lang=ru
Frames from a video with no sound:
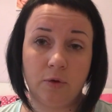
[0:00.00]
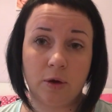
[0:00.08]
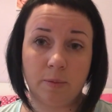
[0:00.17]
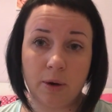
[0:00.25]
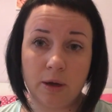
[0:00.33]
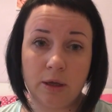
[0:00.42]
в
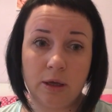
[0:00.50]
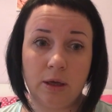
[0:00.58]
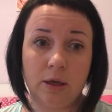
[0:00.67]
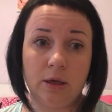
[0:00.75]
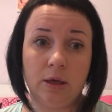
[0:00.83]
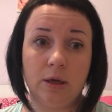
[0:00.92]

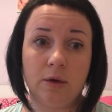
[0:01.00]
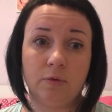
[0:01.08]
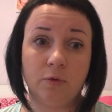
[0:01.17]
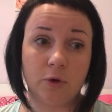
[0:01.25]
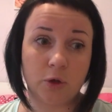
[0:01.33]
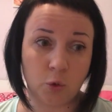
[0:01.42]
Германии и
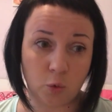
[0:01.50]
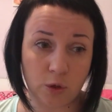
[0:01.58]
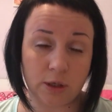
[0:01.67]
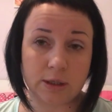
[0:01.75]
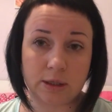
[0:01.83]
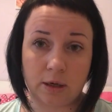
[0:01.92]
в
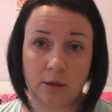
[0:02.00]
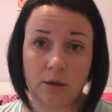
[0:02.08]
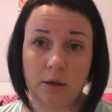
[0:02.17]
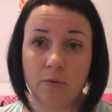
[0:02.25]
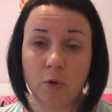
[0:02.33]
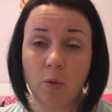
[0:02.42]
других
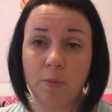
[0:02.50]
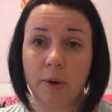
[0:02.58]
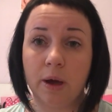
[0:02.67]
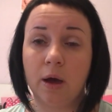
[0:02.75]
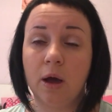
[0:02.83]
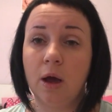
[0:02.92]
странах
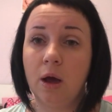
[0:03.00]
Европы